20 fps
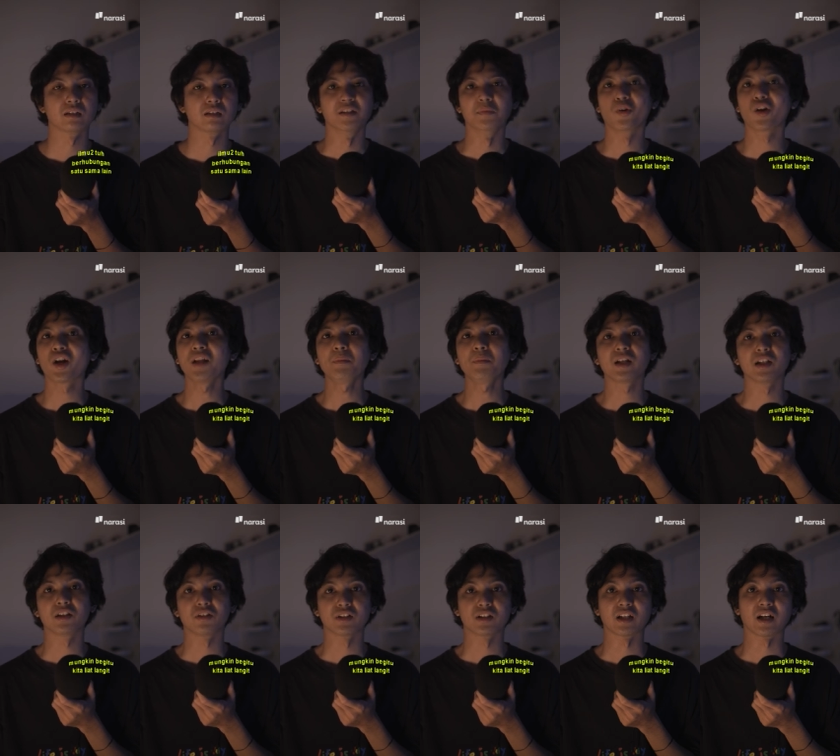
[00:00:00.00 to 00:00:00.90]
Ya mungkin
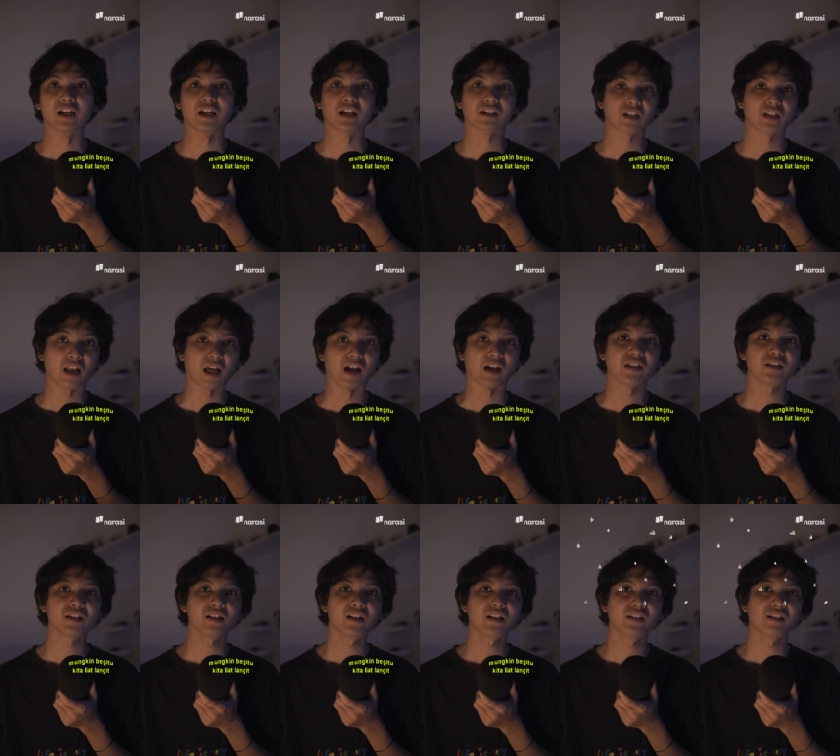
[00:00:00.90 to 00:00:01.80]
begitu kita ngeliat ke
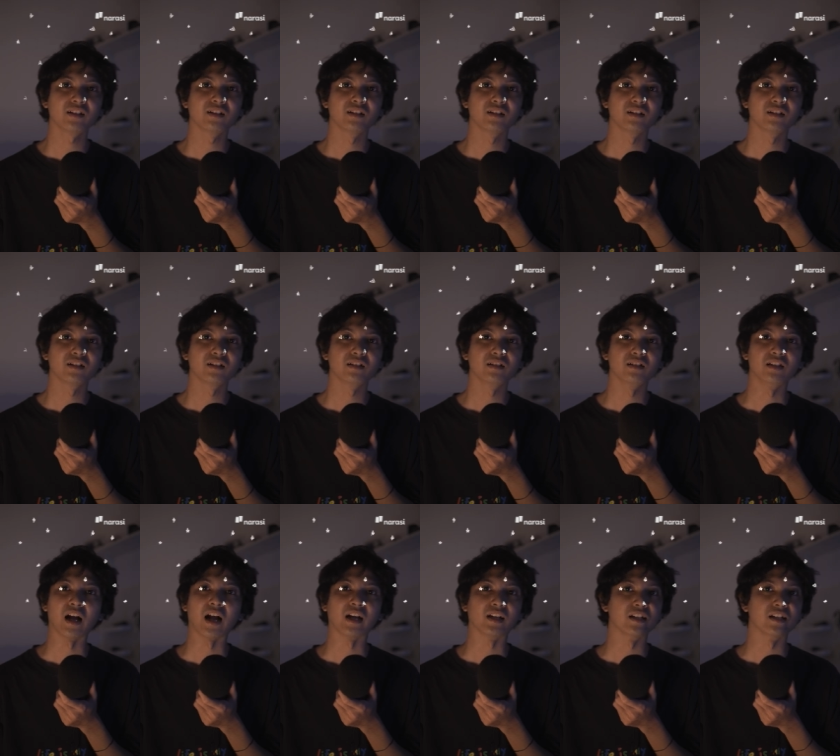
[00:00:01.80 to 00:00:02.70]
langit ya,
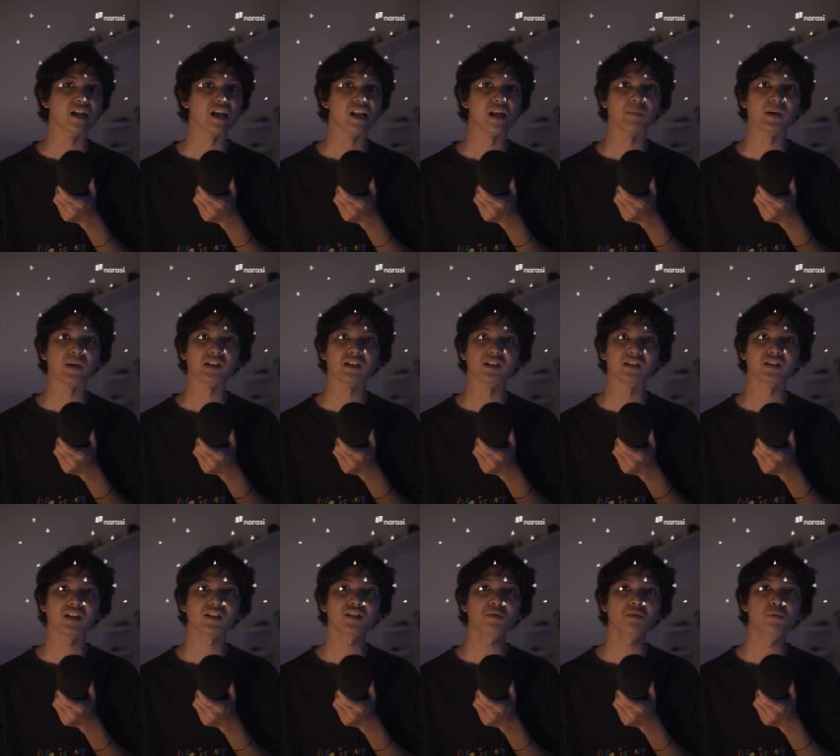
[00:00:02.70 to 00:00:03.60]
yang ada di hadapan
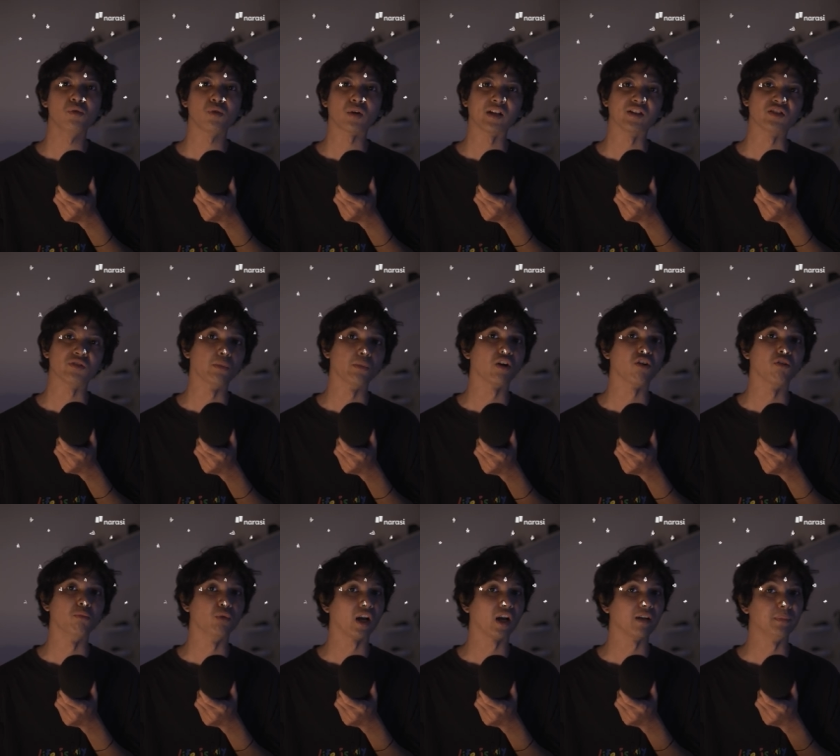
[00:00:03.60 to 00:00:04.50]
kita tuh bukan cuma
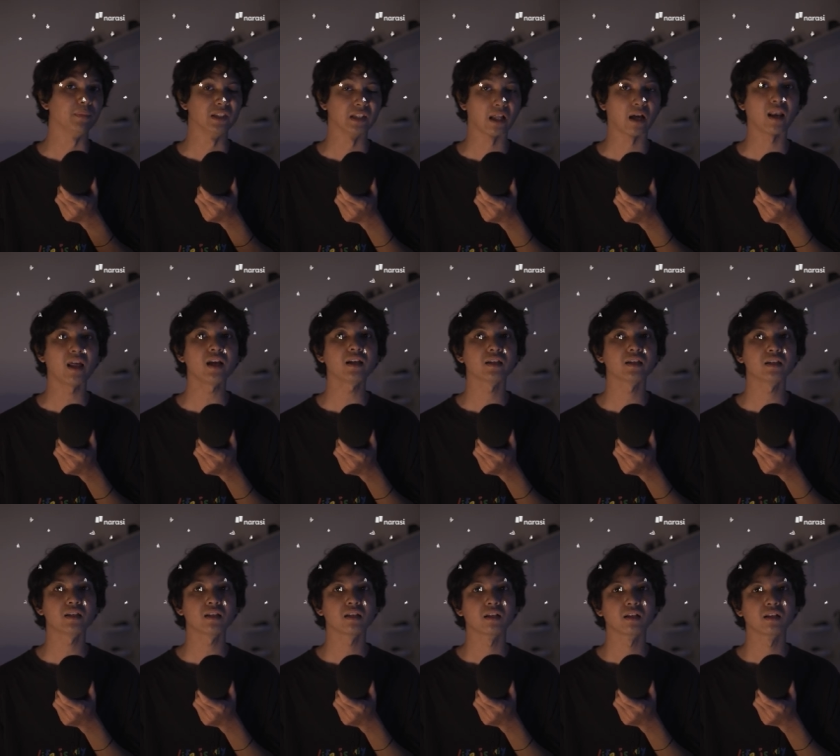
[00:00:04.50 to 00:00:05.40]
kumpulan bintang
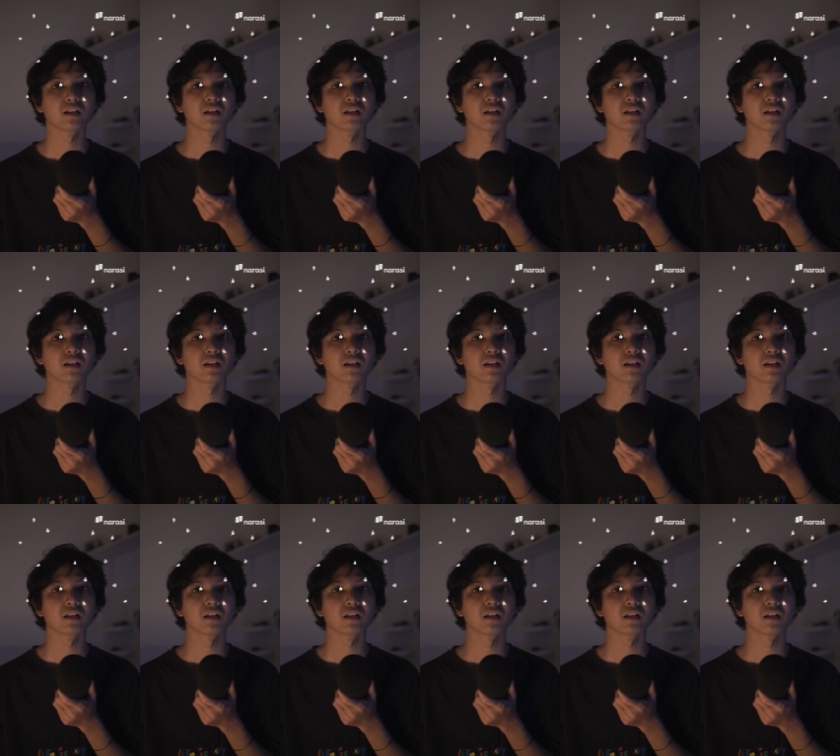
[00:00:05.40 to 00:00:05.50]
lagi,